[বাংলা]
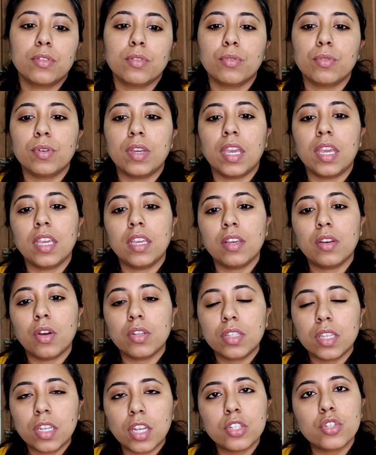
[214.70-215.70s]
তো এই
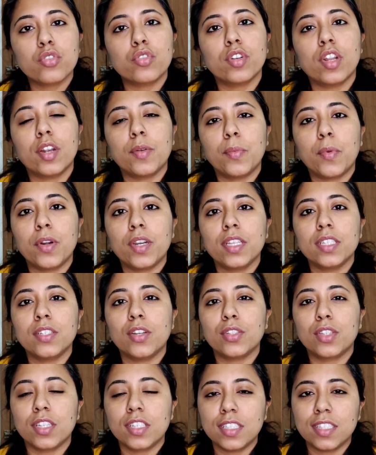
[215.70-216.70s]
কথাটা শোনার পরে
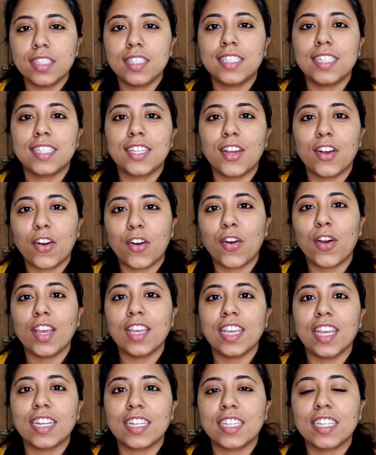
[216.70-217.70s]
যথারীতি যেটা
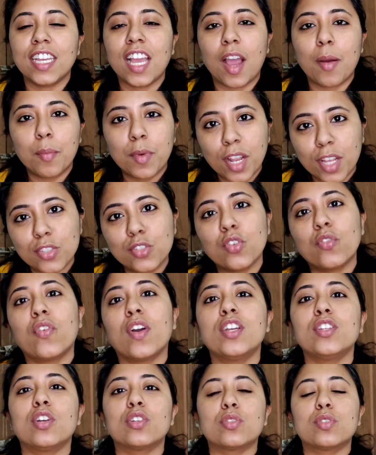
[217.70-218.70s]
হয় আর কি আমরা
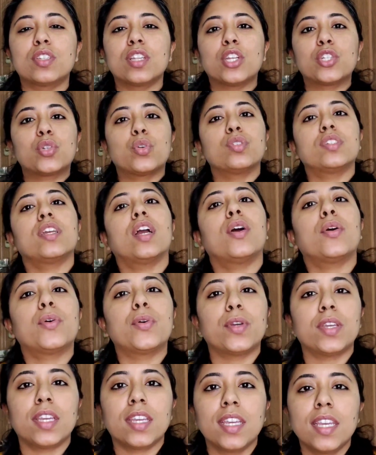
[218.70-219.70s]
সোফায় যতটা সোজা
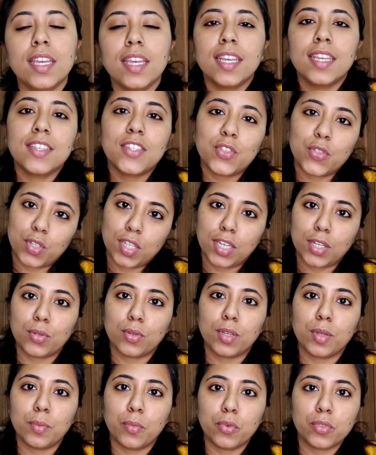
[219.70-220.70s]
হয়ে স্ট্রেট
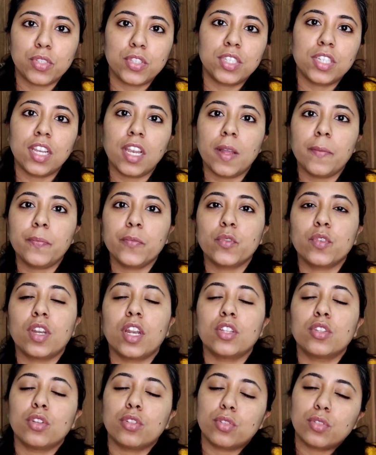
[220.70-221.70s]
হয়ে বসছিলাম
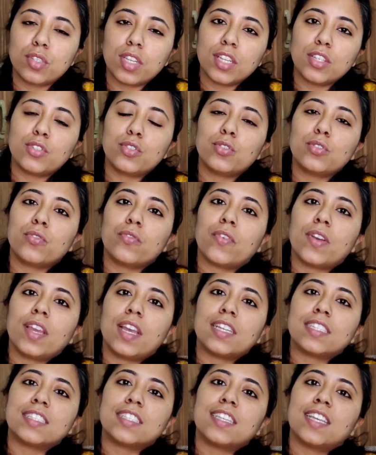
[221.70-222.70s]
ওনারা ততটাই
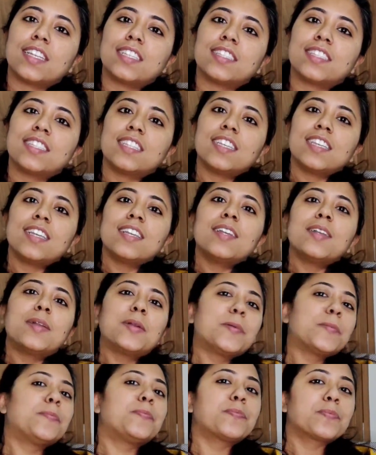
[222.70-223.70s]
সোফায় আস্তে আস্তে
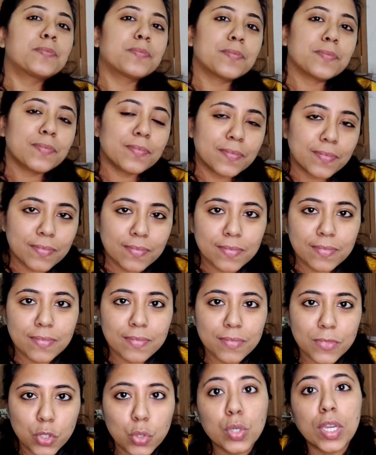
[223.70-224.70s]

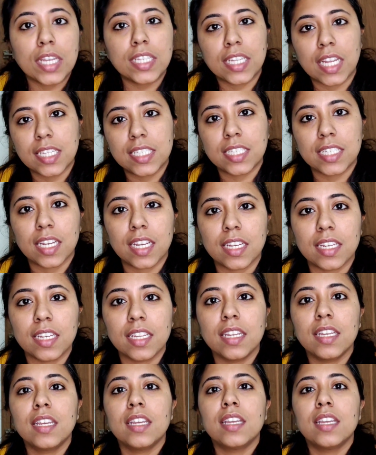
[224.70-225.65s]
ঝুঁকে যাচ্ছিলেন